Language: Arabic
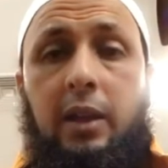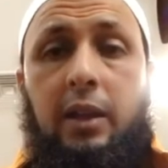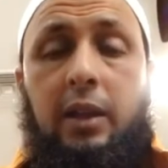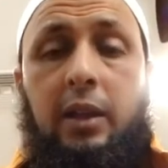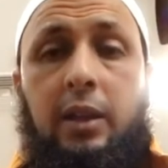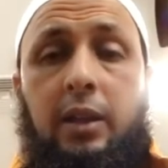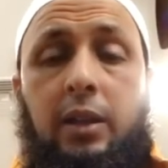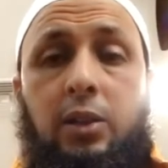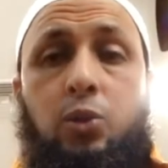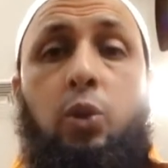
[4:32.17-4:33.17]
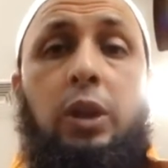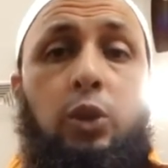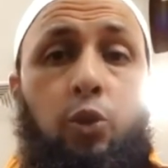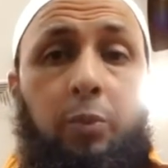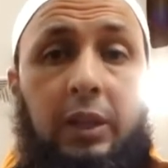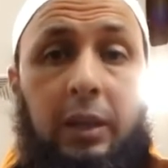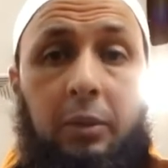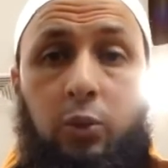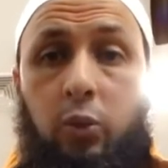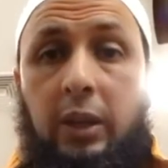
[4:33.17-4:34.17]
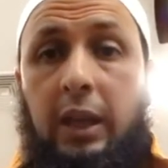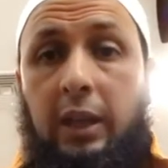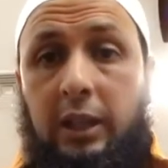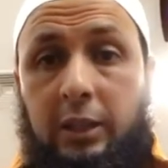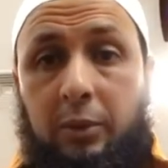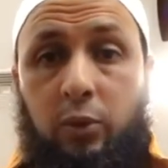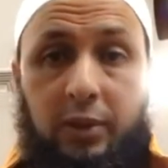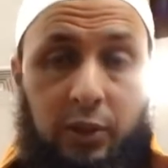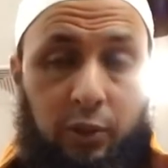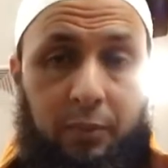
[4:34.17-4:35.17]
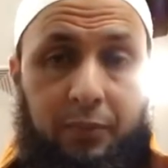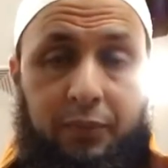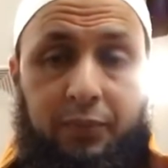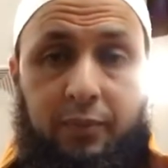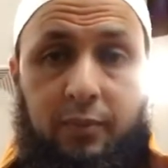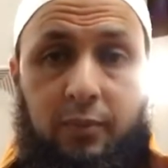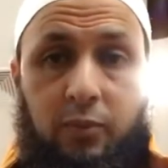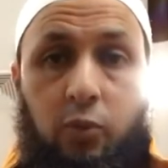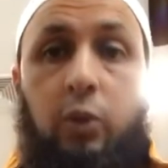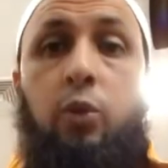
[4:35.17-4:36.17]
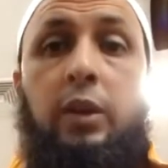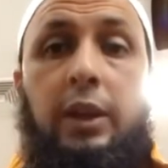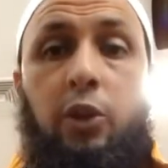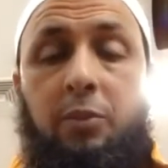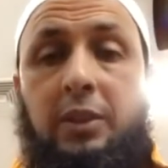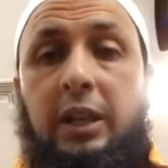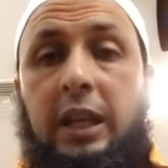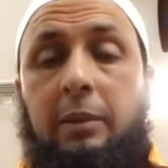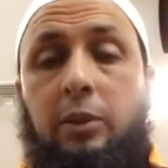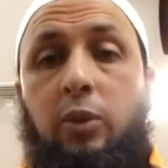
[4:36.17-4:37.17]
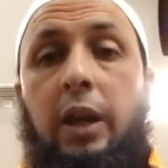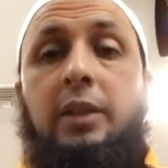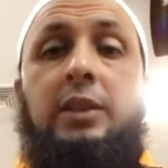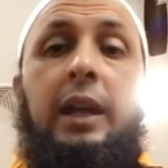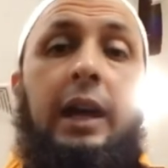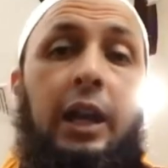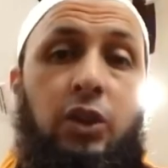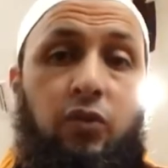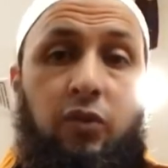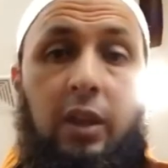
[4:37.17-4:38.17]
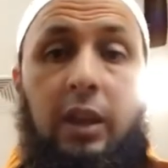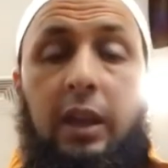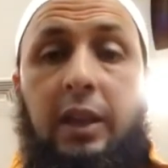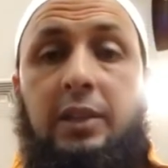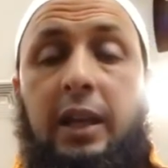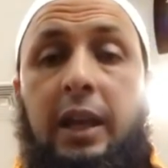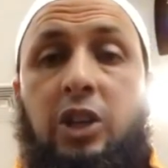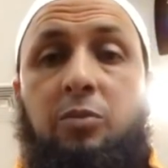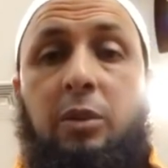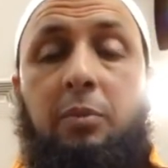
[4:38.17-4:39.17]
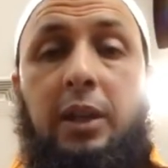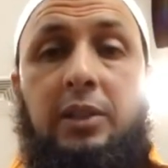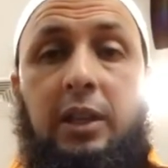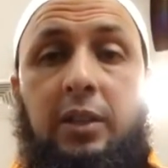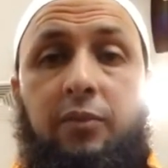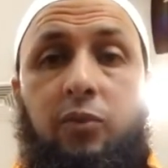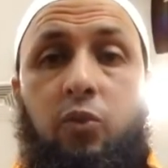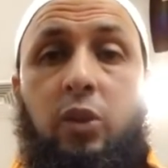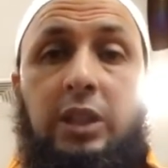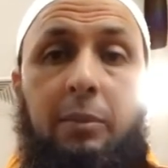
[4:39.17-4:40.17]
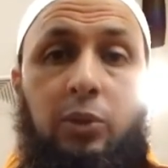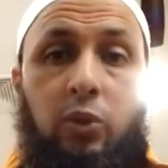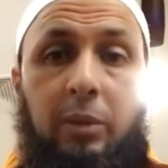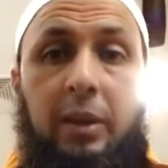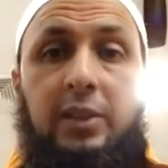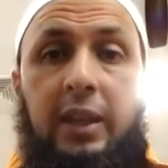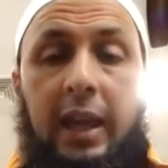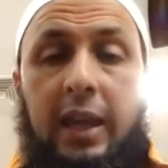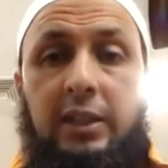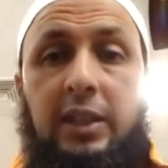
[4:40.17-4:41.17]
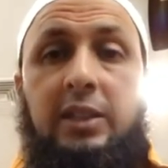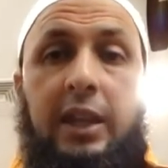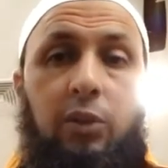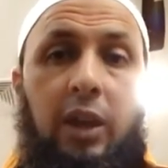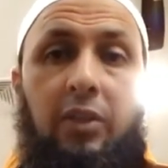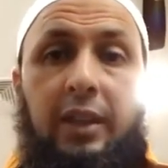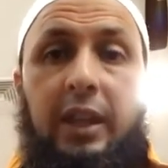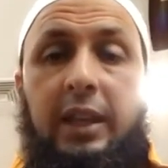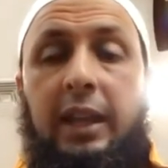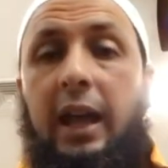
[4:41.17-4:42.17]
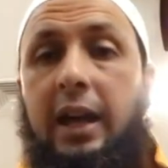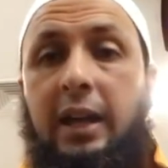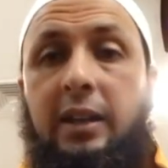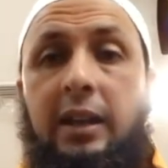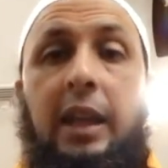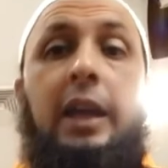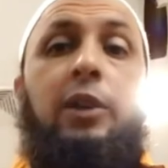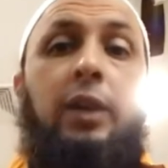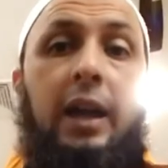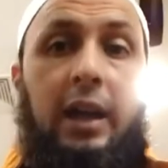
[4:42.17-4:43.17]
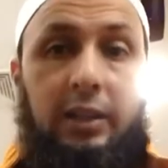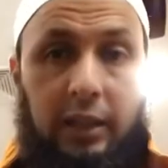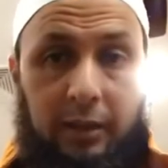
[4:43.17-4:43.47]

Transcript: آه، تحيط بنا من كل حدب وصوب وكل يوم تقريبا وأنت خارج أنت خارج من بيتك وتلبس لباسا عاديا تراه عاديا لكن الآخرين لا يرونها عاديا